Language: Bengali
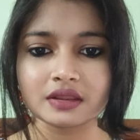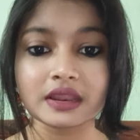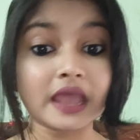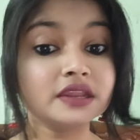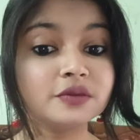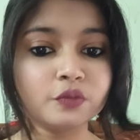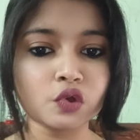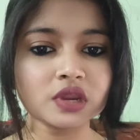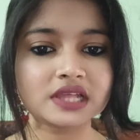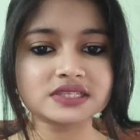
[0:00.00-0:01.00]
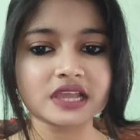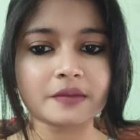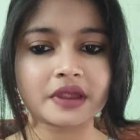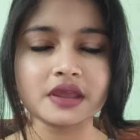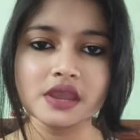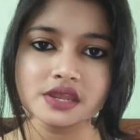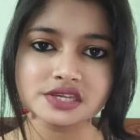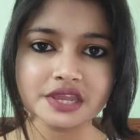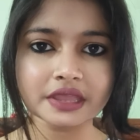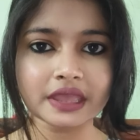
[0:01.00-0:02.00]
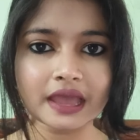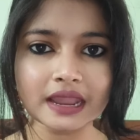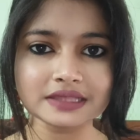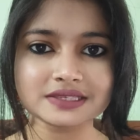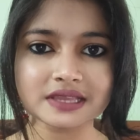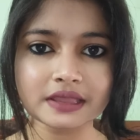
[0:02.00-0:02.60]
লাইনে বোন আছে আবার সে খেয়াল আছে